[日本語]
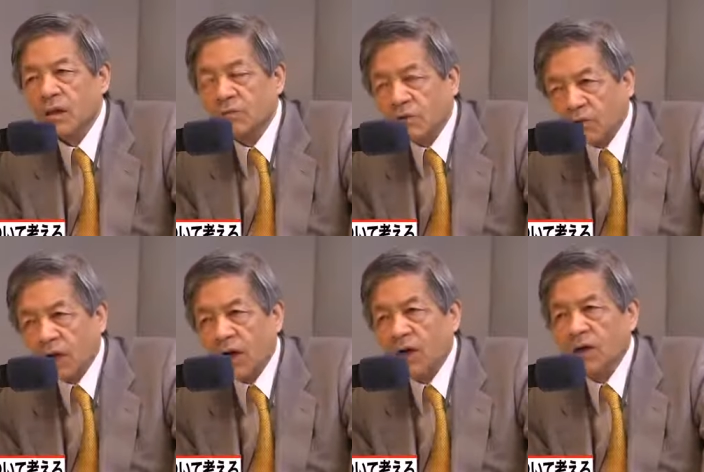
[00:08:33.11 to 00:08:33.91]
行くの
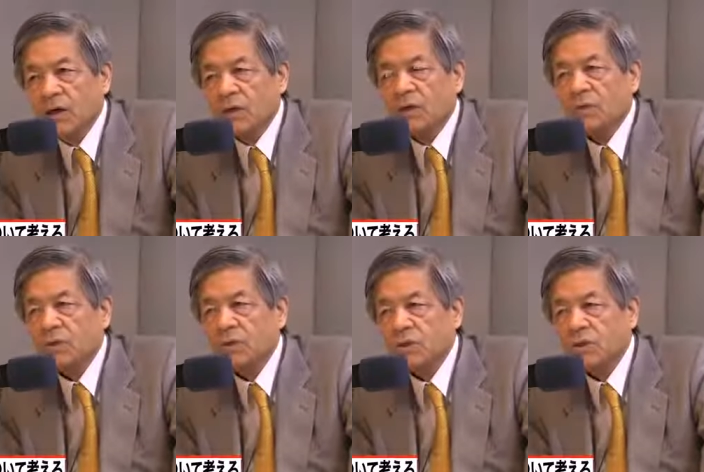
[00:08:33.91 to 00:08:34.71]
は非
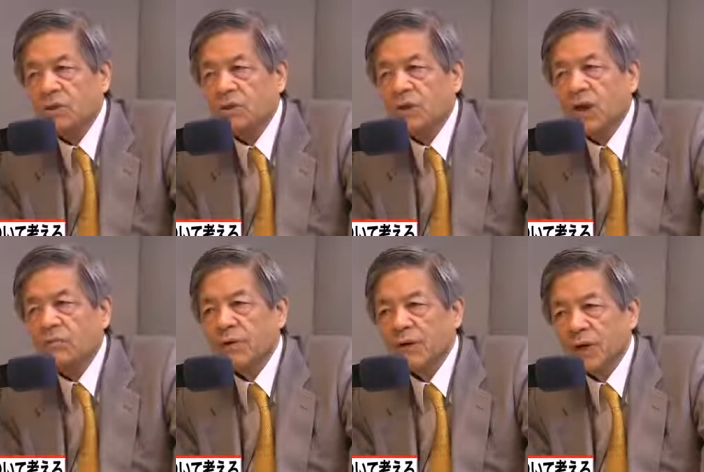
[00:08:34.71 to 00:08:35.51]
常に慎重であ
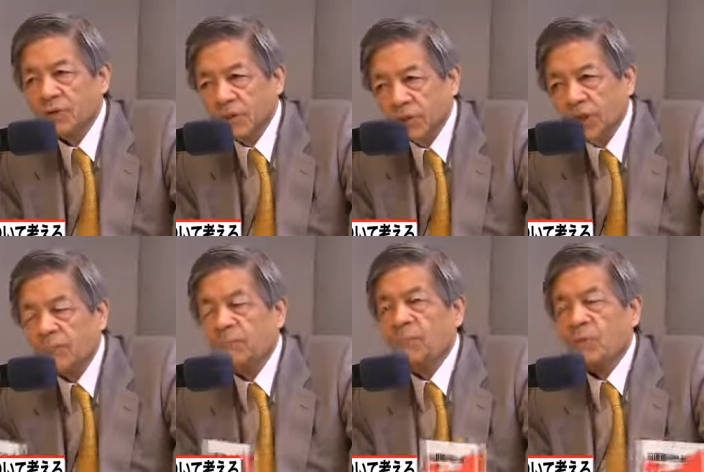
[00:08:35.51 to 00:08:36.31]
るべきだし
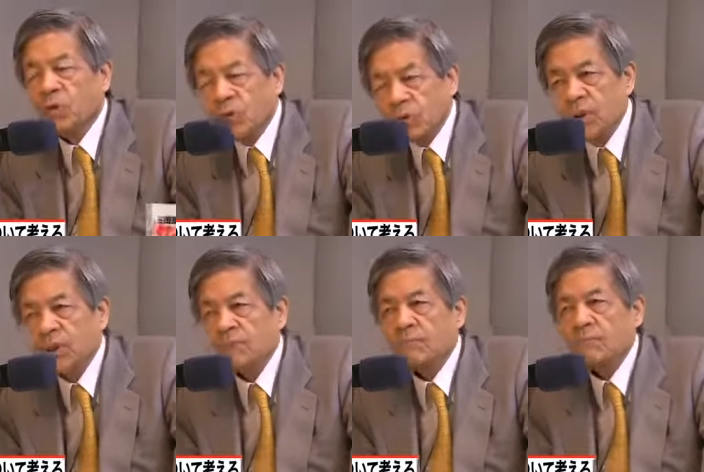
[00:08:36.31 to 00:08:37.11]
特
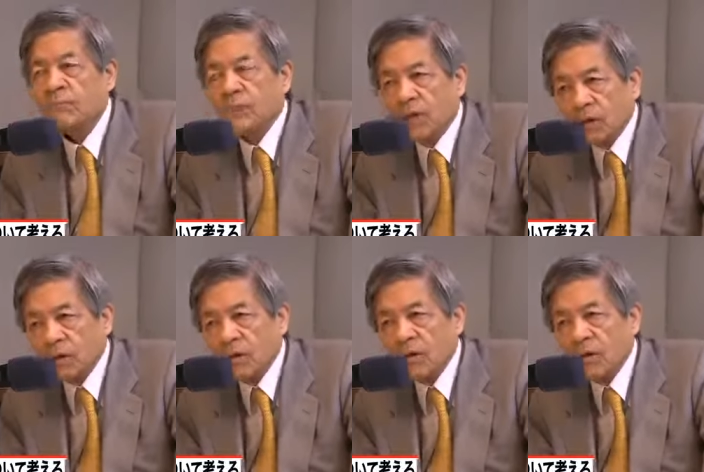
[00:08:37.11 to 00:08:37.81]
にね